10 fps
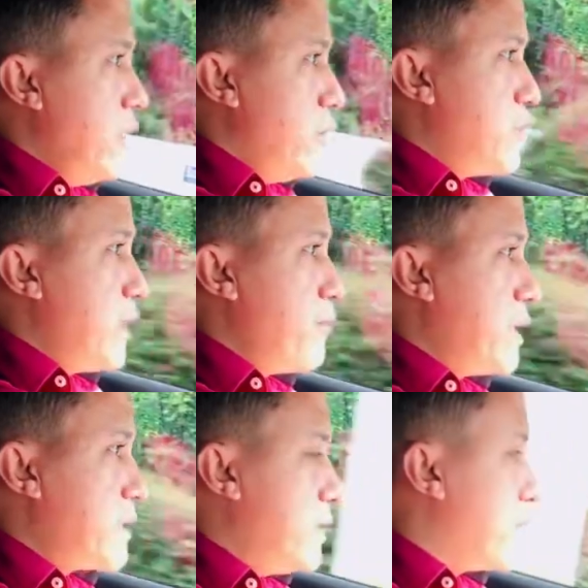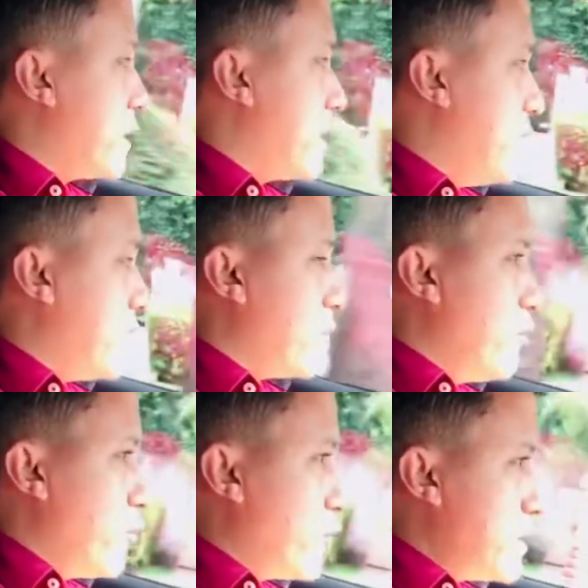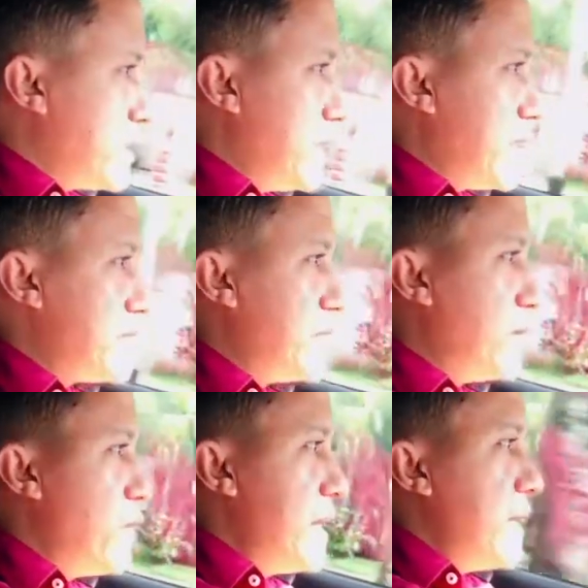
eu já me atento aqui, recuo um pouquinho a aceleração.